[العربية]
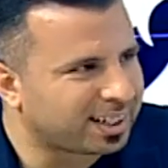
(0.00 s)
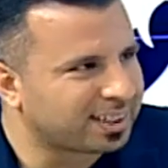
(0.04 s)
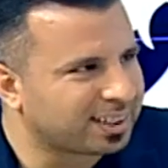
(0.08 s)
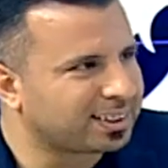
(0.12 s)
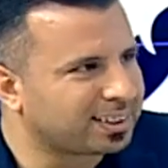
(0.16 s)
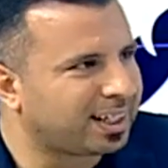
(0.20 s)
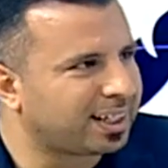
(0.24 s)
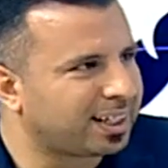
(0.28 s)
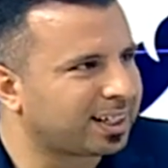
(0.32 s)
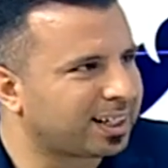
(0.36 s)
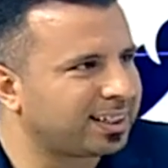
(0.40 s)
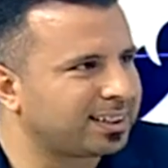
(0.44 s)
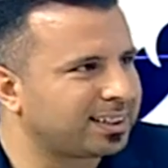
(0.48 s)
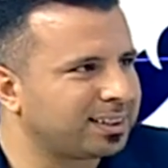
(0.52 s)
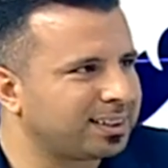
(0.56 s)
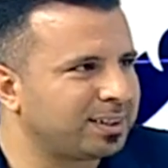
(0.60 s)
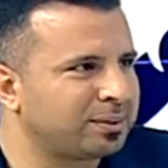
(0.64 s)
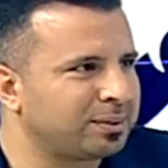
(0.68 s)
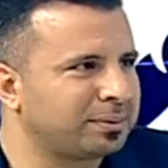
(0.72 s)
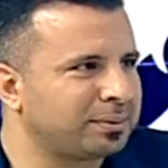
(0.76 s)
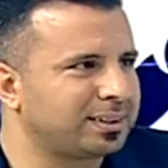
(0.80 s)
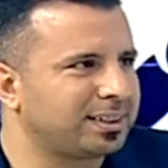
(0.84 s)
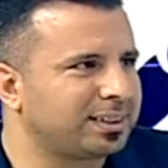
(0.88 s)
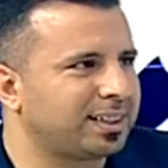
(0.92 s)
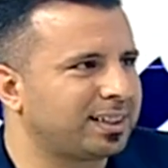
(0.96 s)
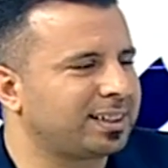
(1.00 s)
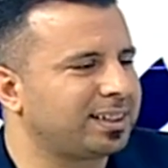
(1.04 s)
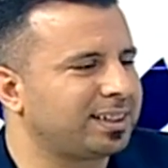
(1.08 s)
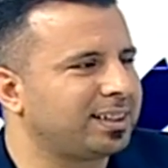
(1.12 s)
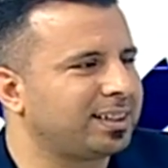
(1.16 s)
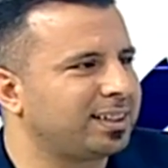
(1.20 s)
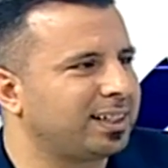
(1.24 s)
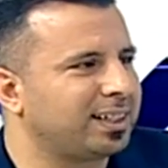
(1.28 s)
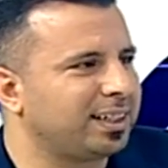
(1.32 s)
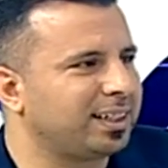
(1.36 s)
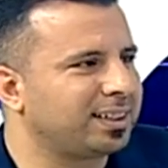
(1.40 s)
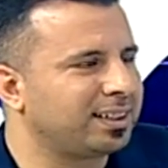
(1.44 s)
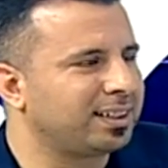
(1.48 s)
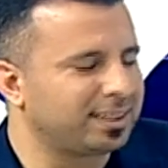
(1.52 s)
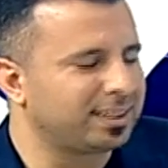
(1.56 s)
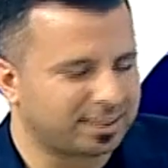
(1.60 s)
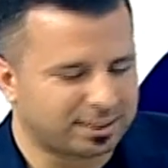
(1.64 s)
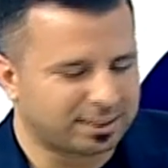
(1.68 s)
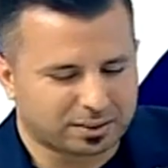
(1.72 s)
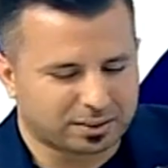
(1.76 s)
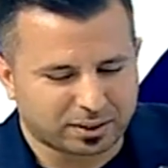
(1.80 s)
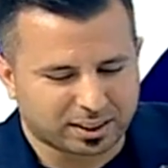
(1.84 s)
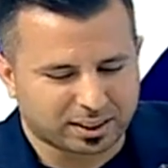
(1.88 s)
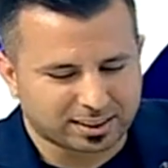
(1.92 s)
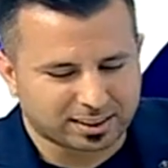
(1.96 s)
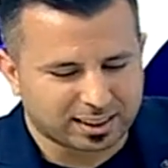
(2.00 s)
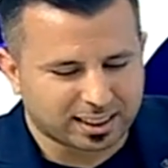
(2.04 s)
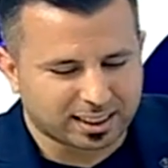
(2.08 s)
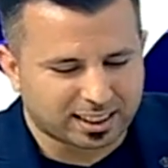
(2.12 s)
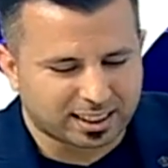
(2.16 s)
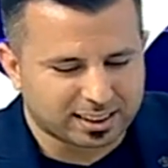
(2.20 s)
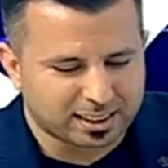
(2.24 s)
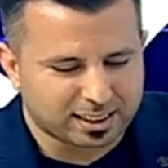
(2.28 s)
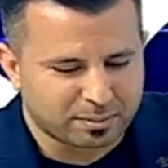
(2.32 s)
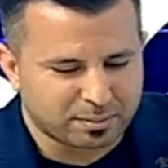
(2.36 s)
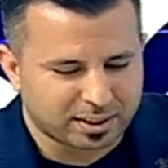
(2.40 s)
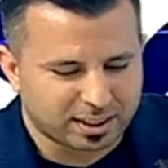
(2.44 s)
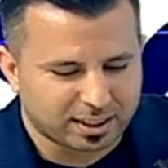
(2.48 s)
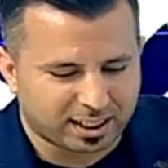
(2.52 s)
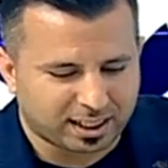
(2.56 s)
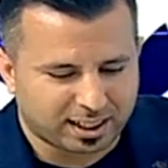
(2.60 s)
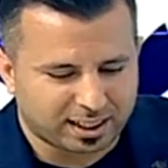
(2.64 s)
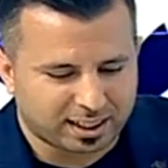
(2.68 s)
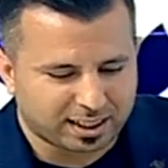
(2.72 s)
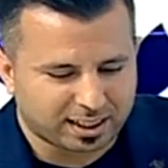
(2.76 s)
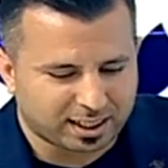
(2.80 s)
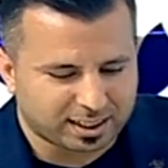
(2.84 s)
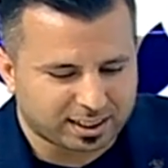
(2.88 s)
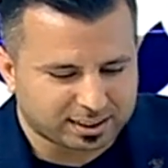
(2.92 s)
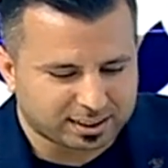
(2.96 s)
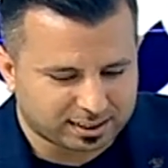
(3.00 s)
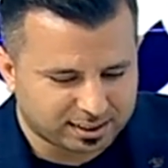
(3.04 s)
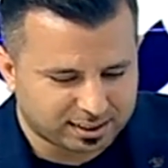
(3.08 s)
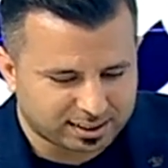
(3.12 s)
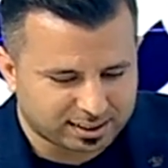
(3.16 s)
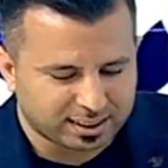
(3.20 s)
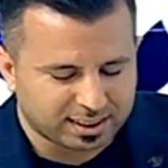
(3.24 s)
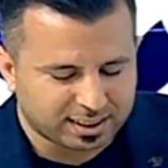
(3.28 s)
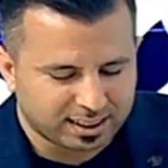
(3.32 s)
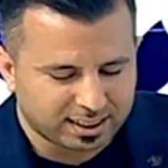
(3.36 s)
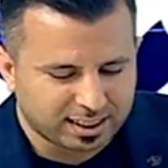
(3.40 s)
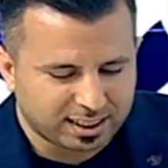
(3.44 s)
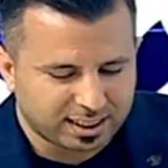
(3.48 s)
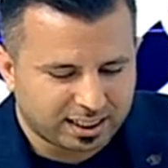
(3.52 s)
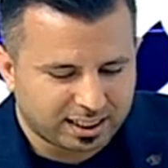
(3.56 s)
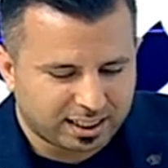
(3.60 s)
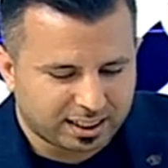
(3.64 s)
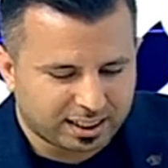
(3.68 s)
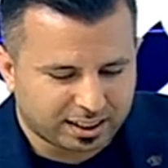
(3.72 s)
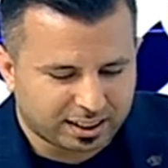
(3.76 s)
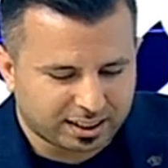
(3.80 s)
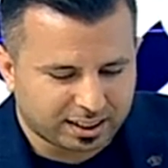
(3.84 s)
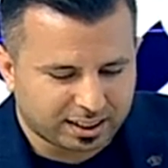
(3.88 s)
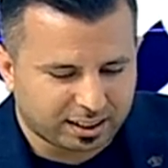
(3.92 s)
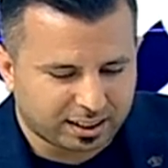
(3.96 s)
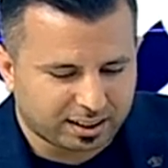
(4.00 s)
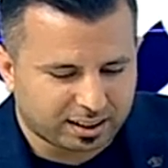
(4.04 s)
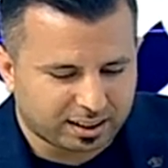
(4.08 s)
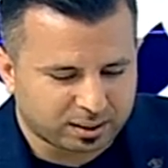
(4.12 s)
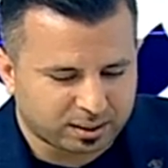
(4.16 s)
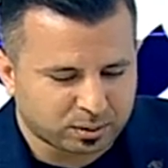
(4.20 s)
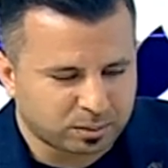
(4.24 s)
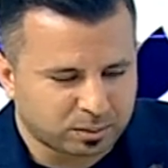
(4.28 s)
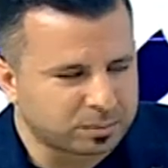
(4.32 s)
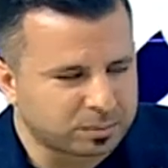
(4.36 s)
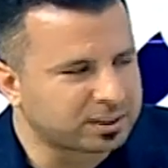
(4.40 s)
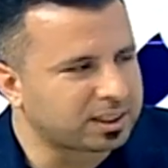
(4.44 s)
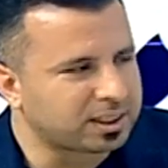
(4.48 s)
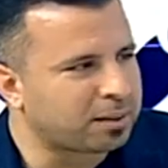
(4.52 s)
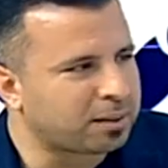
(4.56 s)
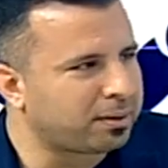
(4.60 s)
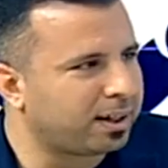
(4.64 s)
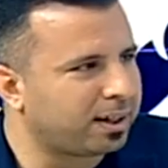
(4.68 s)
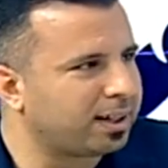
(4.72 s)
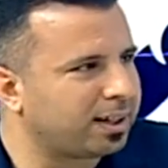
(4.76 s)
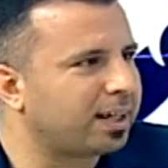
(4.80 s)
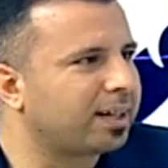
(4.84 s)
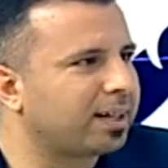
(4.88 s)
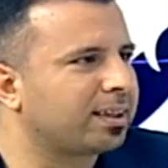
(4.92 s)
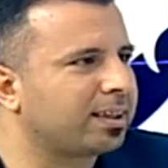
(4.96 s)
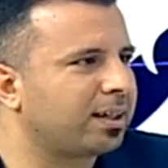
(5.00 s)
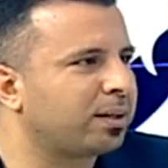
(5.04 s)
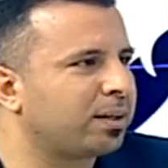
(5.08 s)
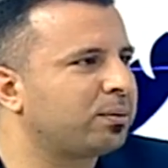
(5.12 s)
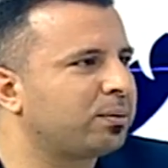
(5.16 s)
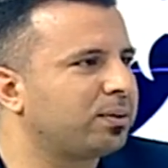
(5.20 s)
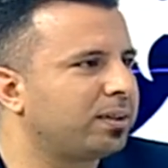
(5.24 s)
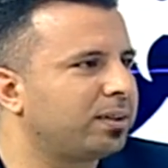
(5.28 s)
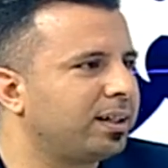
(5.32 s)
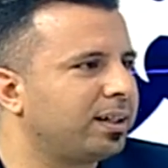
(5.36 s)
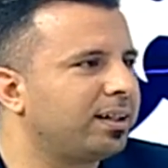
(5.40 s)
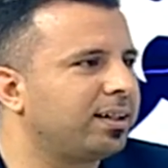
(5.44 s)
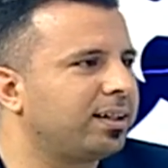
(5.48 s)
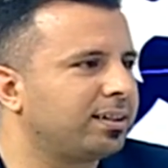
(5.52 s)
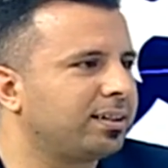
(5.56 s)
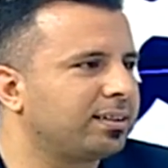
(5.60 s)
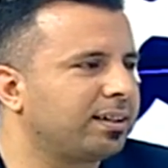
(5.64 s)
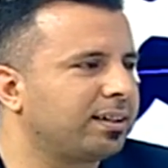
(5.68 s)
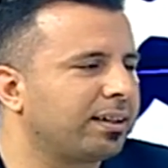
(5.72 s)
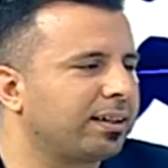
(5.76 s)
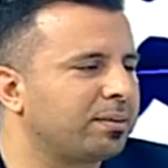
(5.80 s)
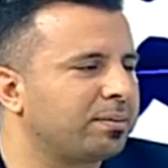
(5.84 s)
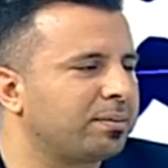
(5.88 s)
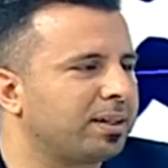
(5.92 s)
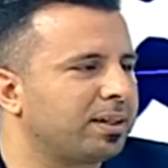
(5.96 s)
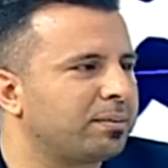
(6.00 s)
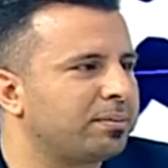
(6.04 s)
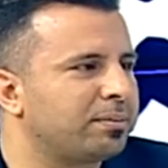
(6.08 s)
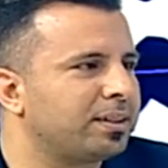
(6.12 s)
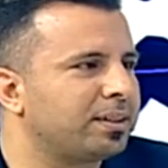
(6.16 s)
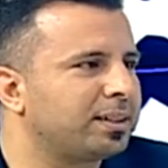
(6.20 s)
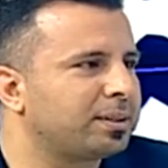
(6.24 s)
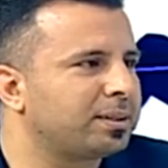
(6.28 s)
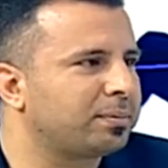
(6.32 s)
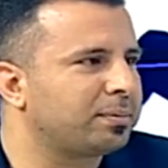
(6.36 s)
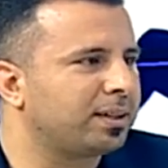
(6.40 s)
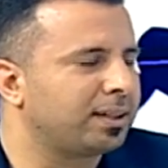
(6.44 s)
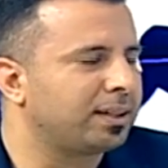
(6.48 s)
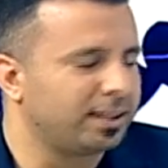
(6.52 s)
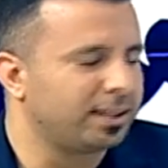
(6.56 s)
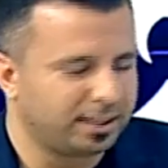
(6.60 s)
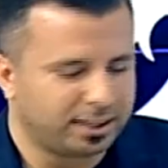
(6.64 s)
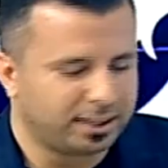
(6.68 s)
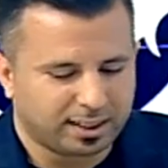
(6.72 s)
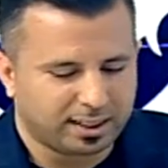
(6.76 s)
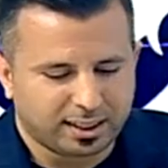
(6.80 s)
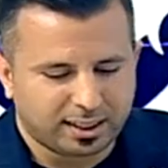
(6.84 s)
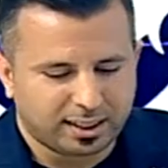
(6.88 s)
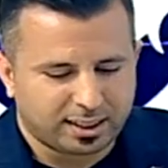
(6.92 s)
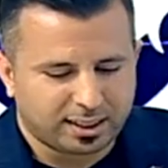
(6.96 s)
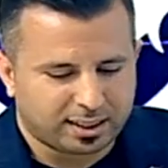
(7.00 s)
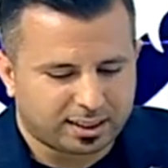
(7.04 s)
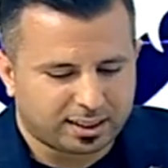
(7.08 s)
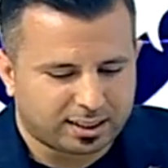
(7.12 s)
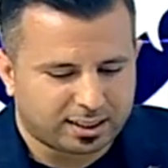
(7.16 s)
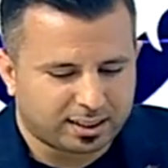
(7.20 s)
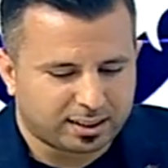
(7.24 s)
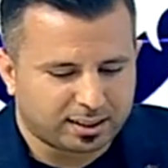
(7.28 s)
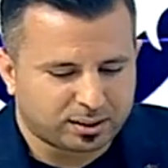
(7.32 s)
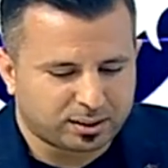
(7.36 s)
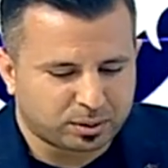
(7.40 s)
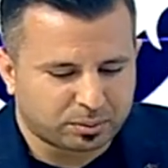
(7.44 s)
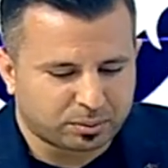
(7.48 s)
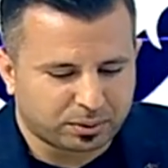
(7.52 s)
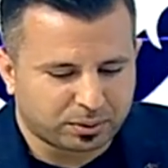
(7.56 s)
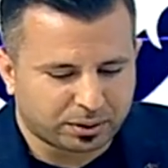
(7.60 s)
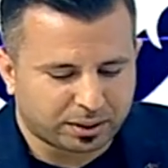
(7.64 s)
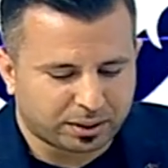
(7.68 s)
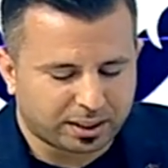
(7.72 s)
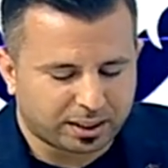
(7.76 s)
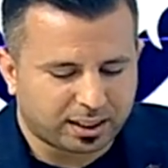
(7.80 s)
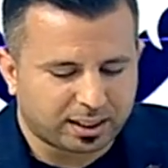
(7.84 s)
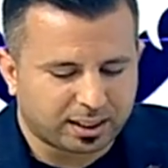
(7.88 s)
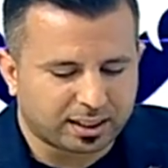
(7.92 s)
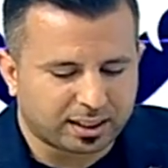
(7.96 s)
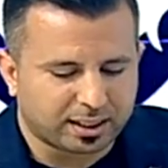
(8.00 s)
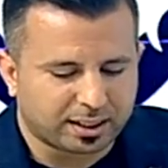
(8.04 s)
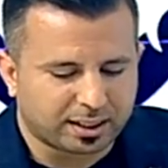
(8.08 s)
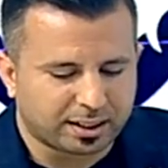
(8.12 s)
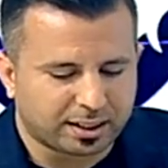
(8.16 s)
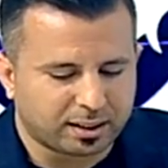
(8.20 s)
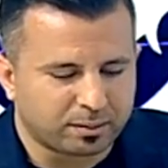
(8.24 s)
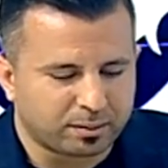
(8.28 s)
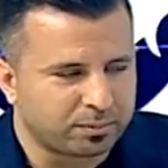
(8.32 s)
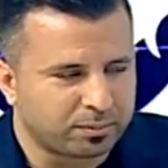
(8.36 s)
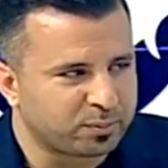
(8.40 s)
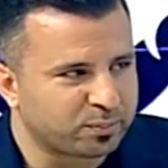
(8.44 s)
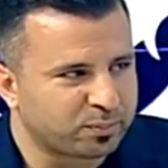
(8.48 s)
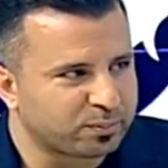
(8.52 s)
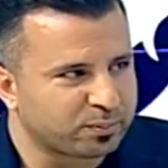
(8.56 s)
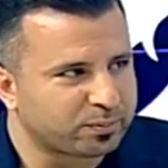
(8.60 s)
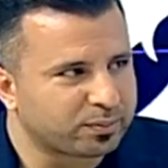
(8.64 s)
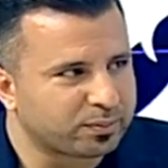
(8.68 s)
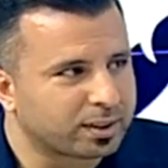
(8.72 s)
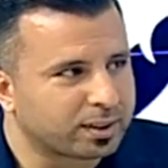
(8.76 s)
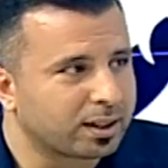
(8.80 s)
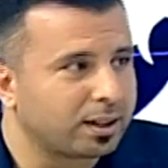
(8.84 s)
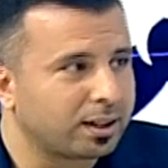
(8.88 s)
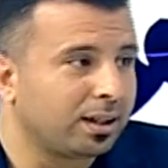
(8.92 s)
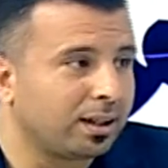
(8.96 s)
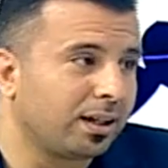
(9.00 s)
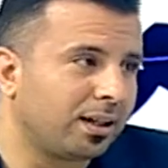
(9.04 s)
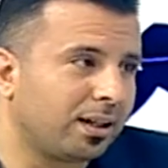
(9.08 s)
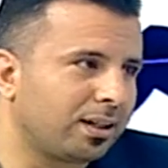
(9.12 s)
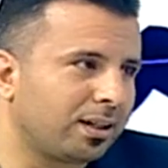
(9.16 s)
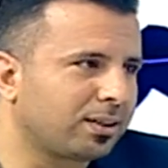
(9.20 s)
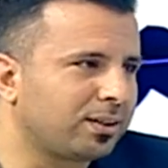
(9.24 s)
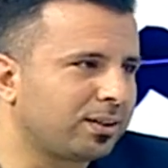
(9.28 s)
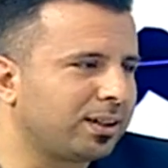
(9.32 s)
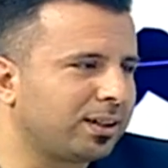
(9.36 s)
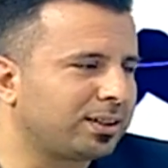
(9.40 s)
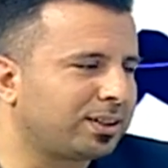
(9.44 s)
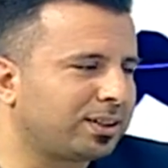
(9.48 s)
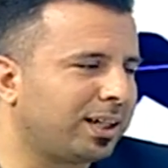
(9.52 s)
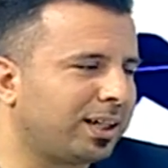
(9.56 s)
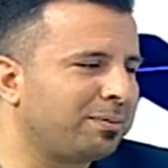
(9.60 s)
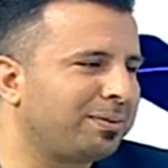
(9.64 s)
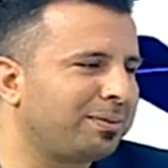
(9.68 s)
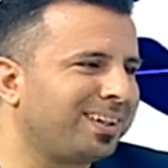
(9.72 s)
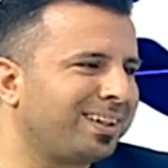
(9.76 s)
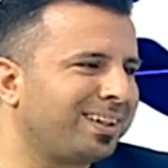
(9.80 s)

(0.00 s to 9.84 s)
حلقتنا وبالتاكيد يعني كره القدم هي على راس الرياضات والمتابعه الاكثر والها تحظى بها بالنسبه آه، لجمهورنا وانت تحبها كل احبها